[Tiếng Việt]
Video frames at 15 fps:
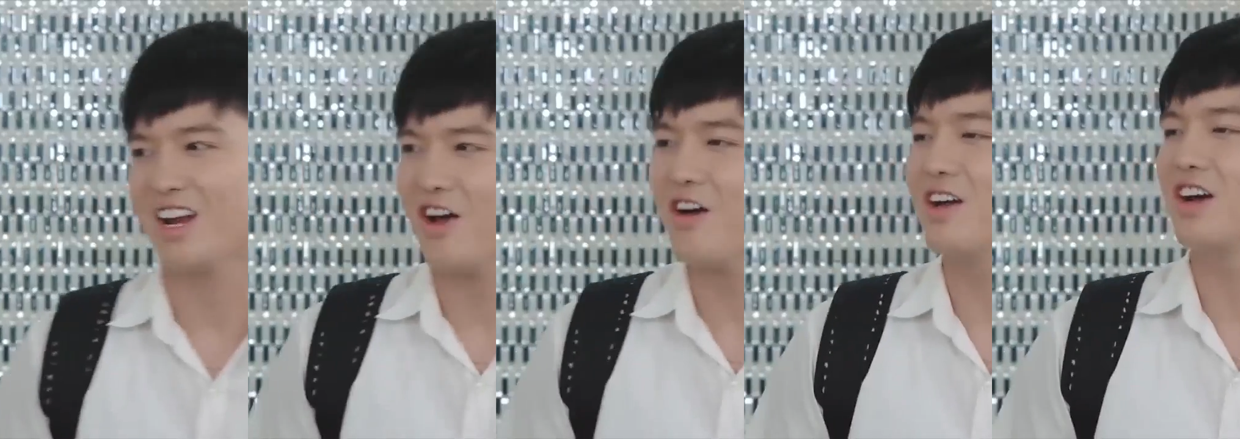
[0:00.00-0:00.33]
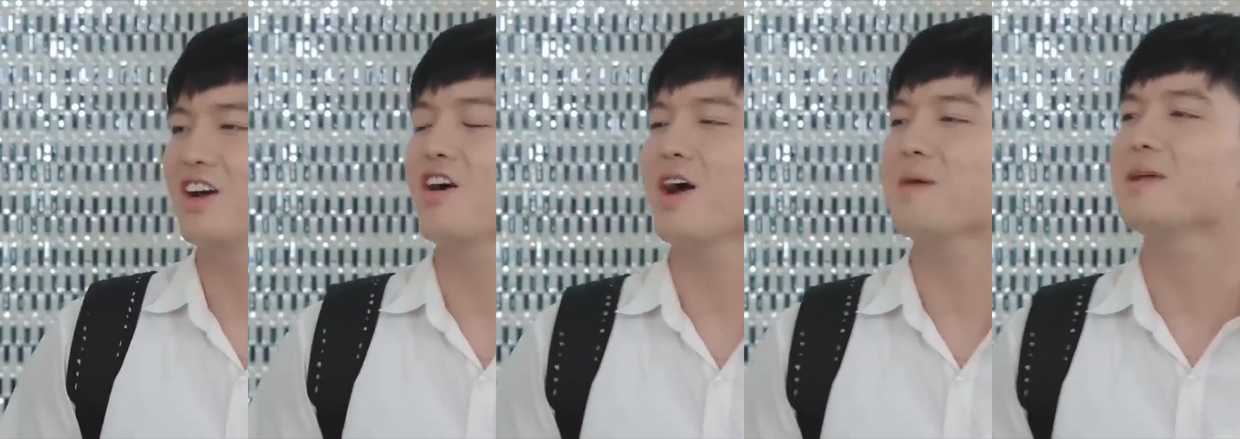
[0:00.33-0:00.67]
Đã nói
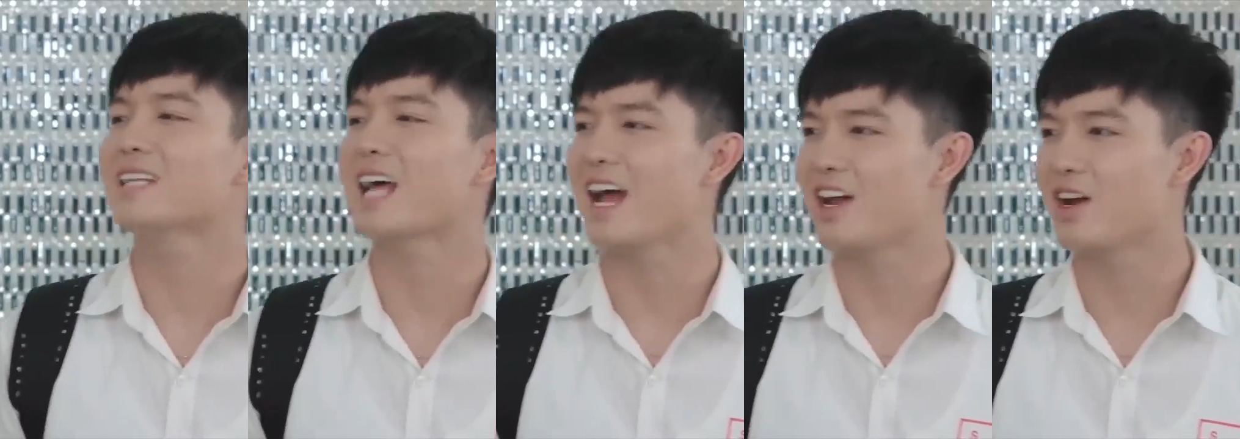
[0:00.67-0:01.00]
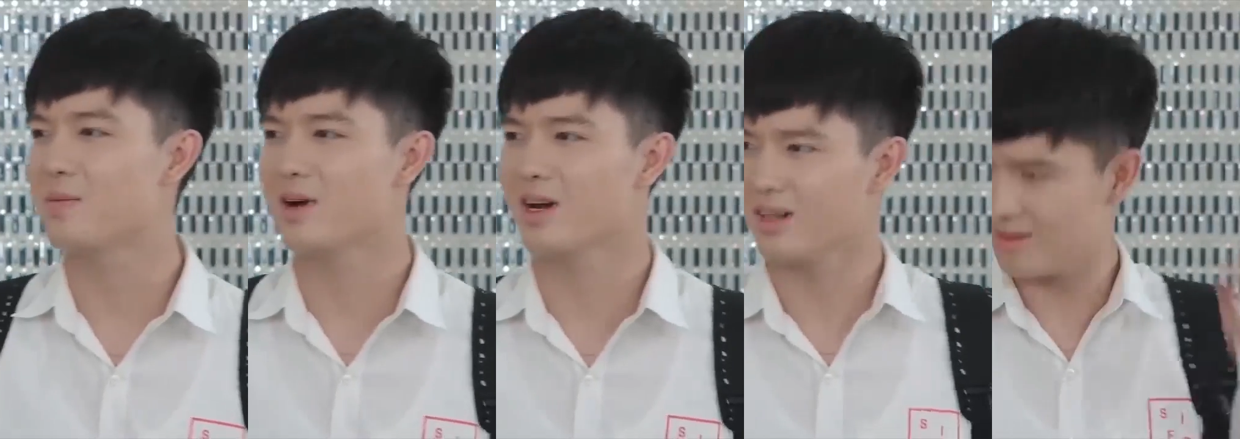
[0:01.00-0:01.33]
đừng gọi em là
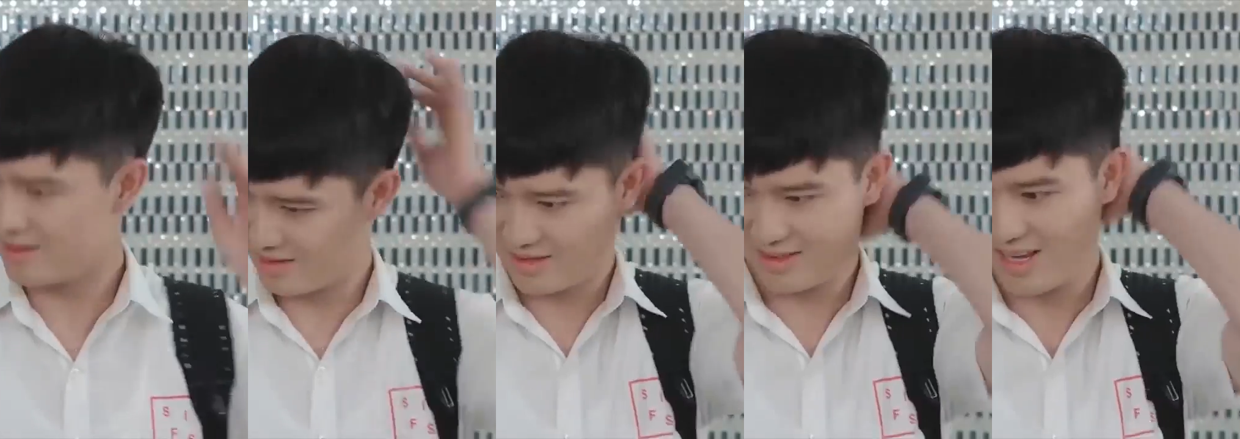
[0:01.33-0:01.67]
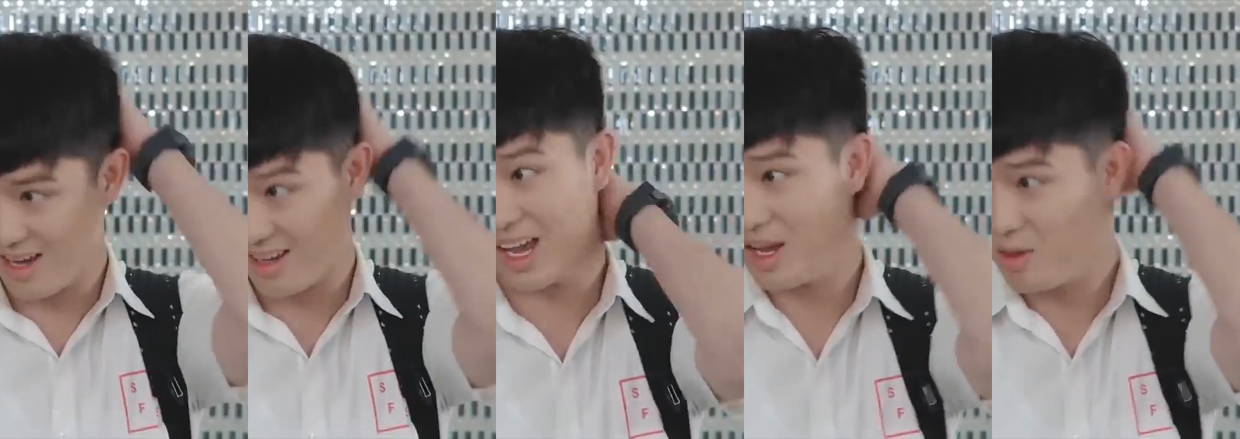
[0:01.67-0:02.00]
thầy rồi mà
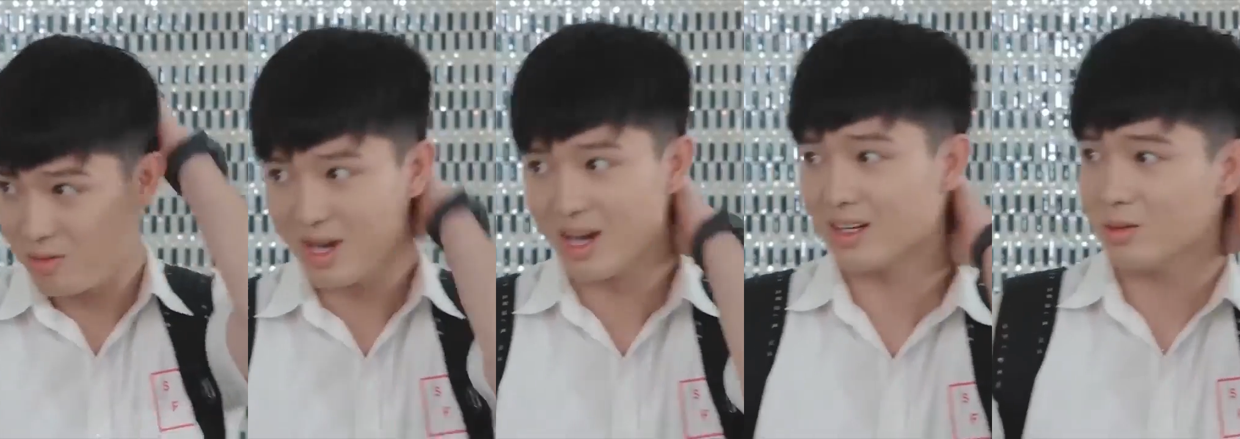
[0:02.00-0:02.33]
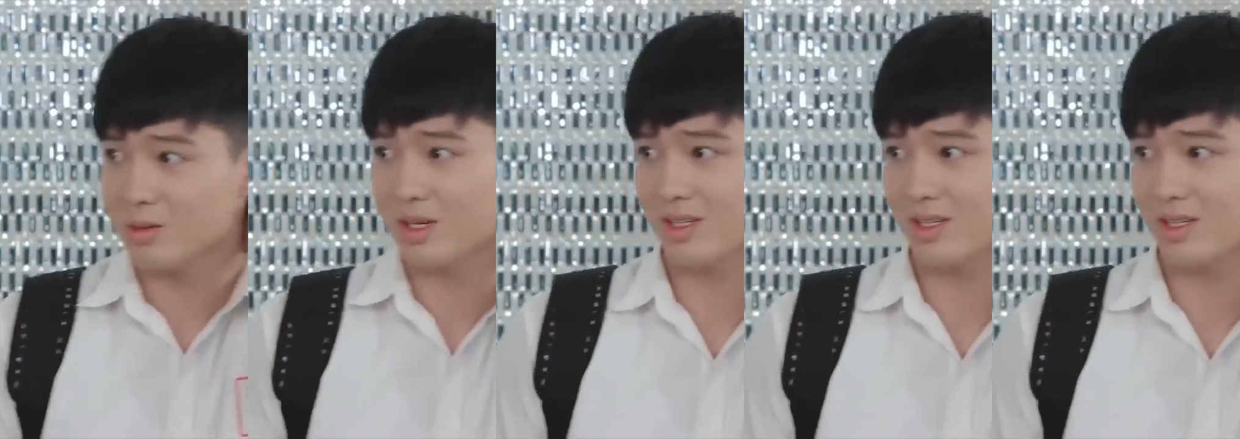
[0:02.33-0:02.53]
Nghe kỳ cũng chết